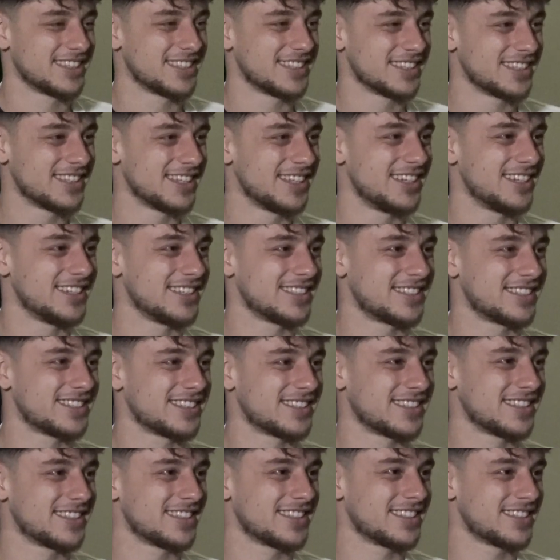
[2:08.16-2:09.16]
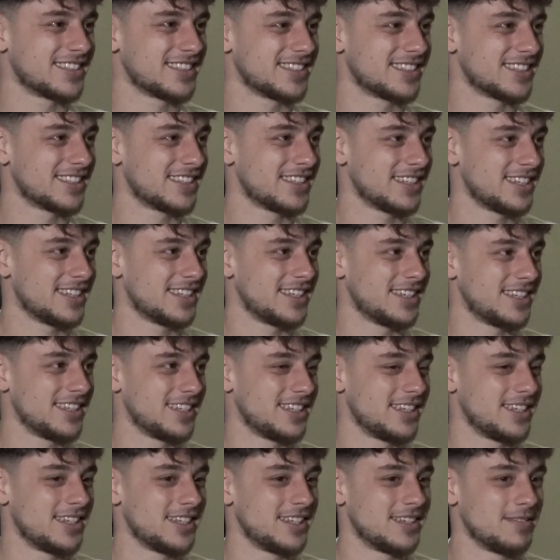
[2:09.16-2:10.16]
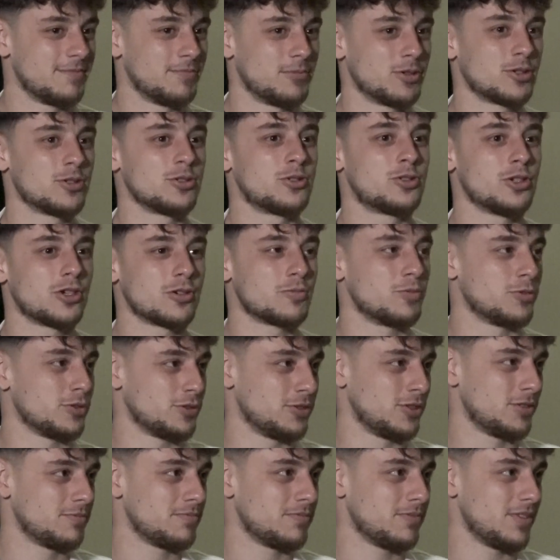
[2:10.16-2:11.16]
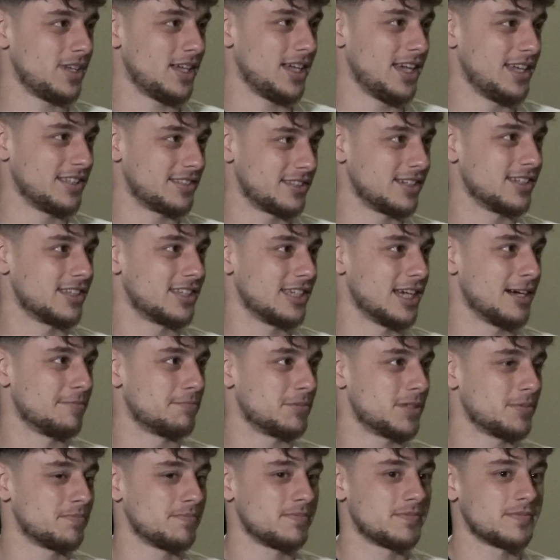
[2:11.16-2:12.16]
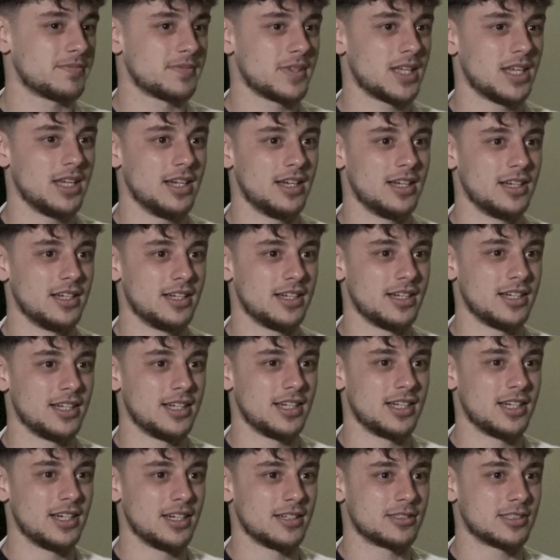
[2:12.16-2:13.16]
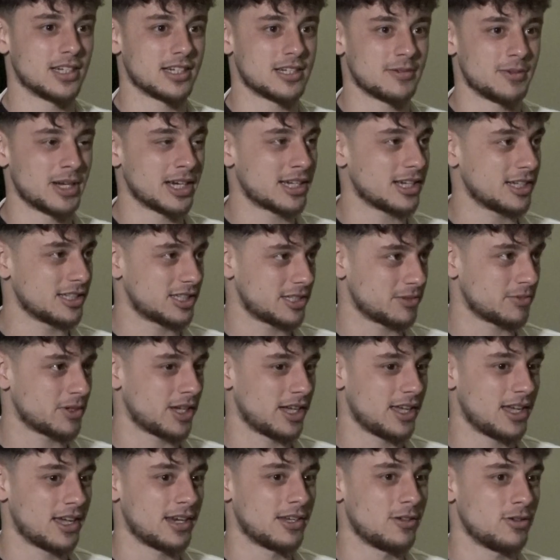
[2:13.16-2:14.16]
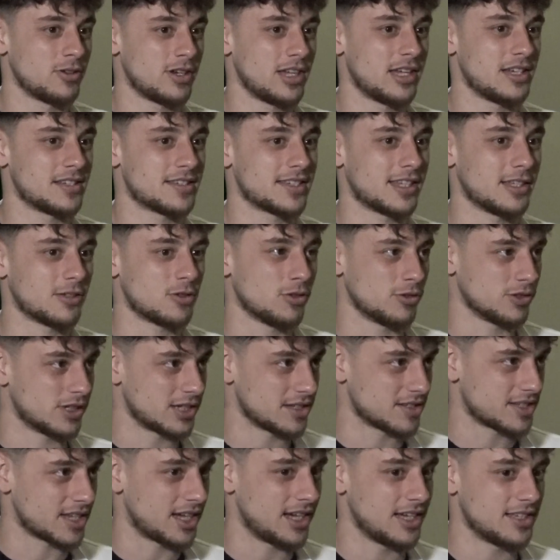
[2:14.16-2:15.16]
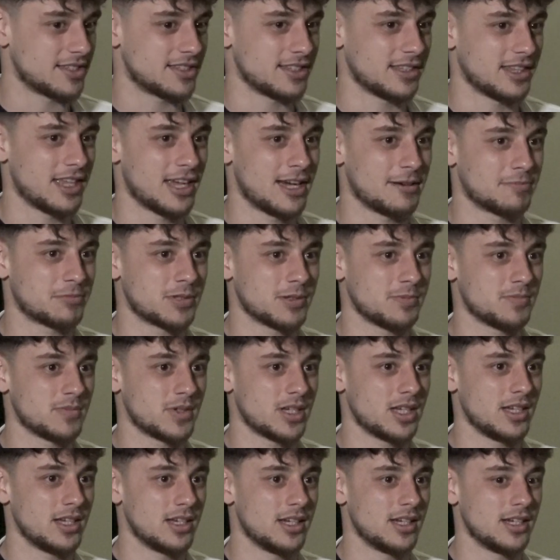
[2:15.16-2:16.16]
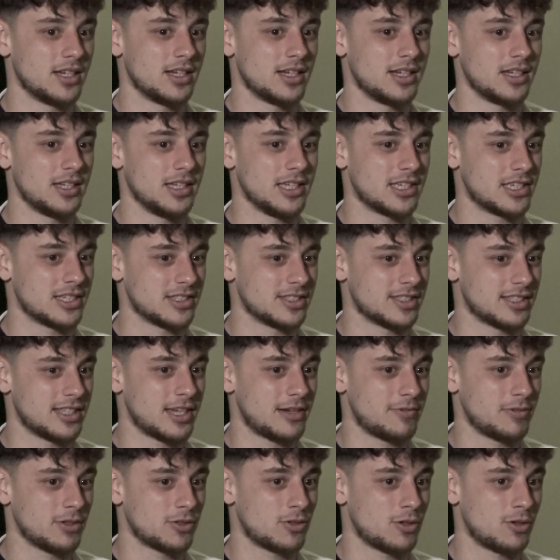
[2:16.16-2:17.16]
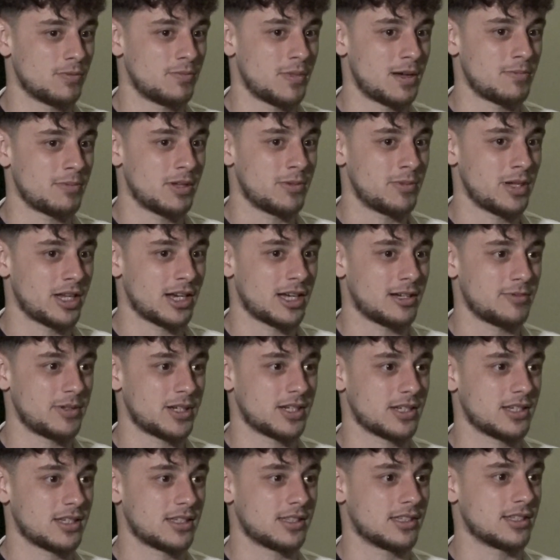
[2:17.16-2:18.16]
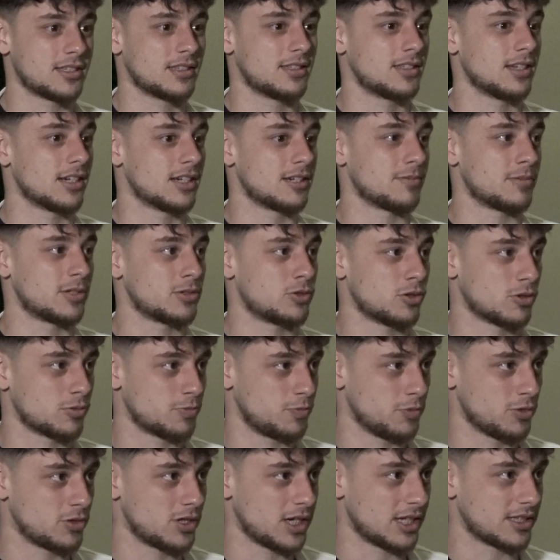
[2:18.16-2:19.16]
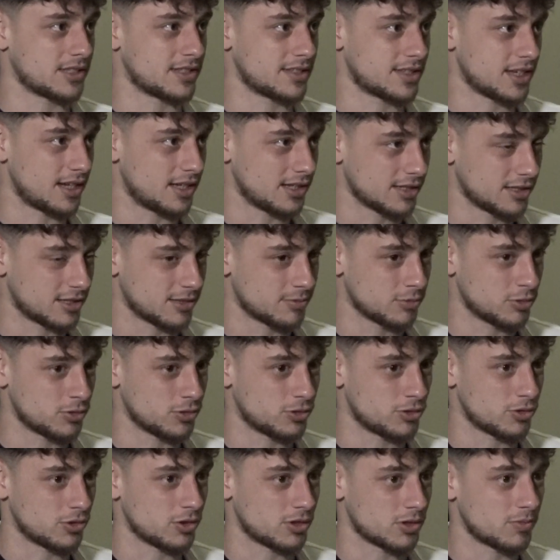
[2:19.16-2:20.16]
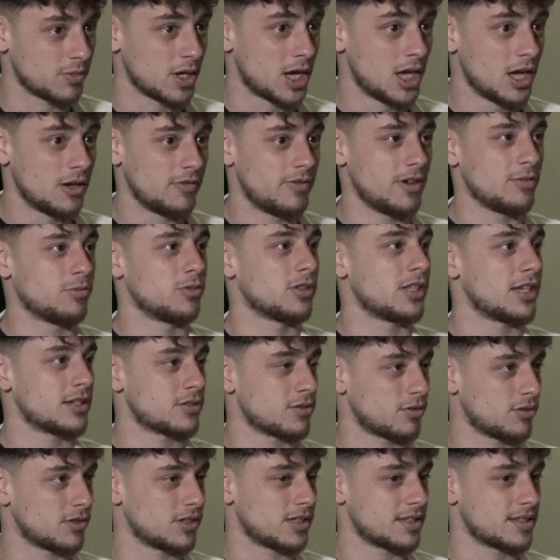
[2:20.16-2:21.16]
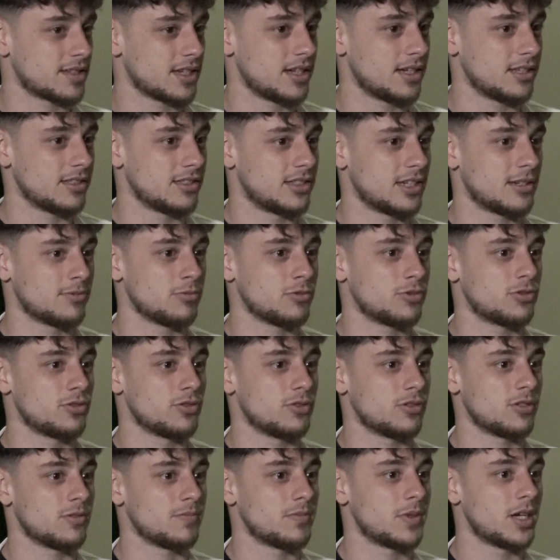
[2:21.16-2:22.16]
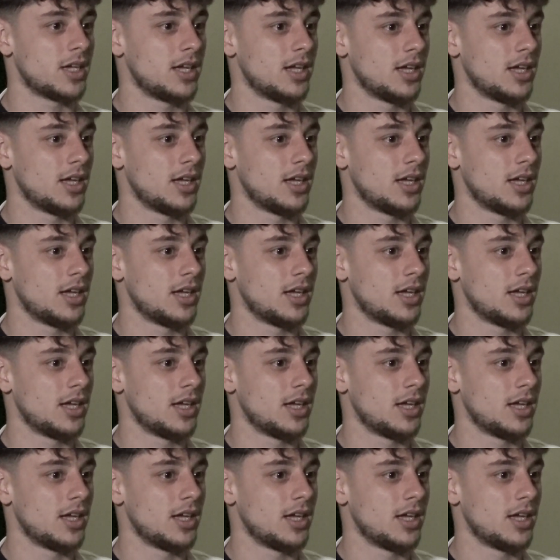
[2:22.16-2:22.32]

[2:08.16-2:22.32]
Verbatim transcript: Ee, neler söyleyeceksin bugün Bugün çok mutluyum. hat yaptım. Ee, takım arkadaşlarımın ayağına yüreğine sağlık. Onların sayesinde yaptım. Ee, ikinci devre dönmemle beraber takıma çok büyük katkı sağladığımı düşünüyorum. Ve bundan sonra da sağlayacağımı düşünüyorum.